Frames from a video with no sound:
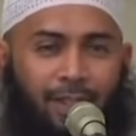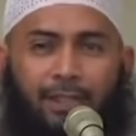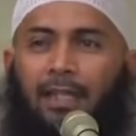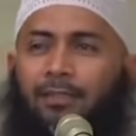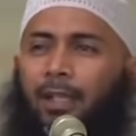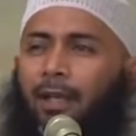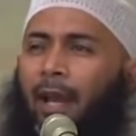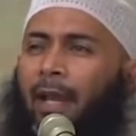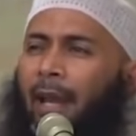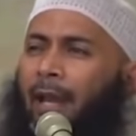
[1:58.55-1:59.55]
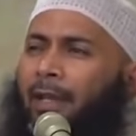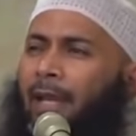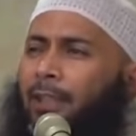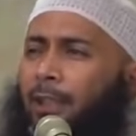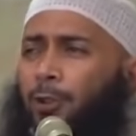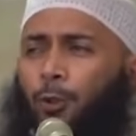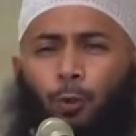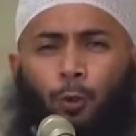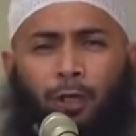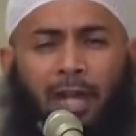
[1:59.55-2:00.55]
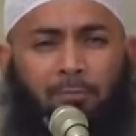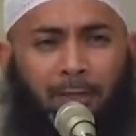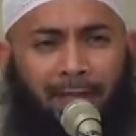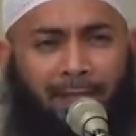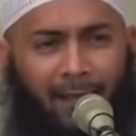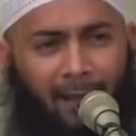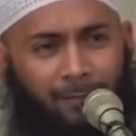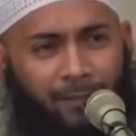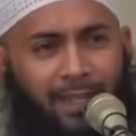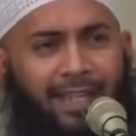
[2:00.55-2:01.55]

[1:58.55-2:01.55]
yang terlena dengan kedudukan mereka,